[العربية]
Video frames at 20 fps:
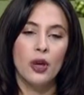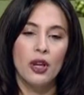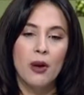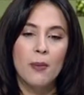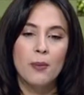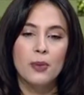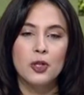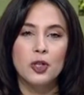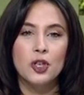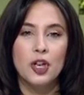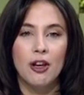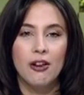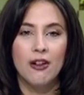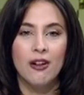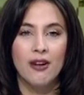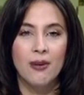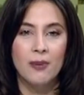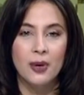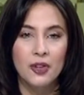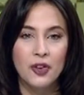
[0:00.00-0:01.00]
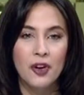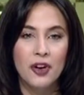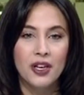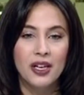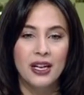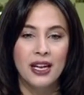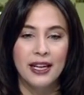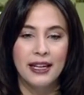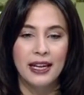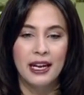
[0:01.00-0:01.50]
ويا رب إن شاء الله
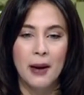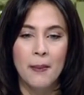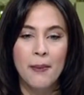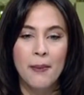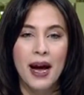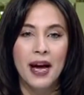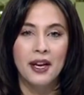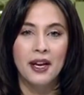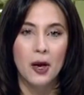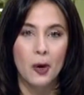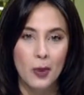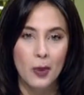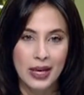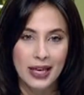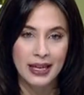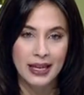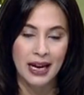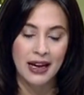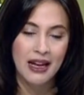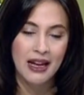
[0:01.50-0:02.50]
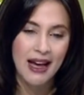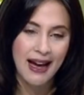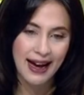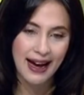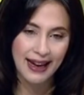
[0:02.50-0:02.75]
رمضان يجمعنا كلنا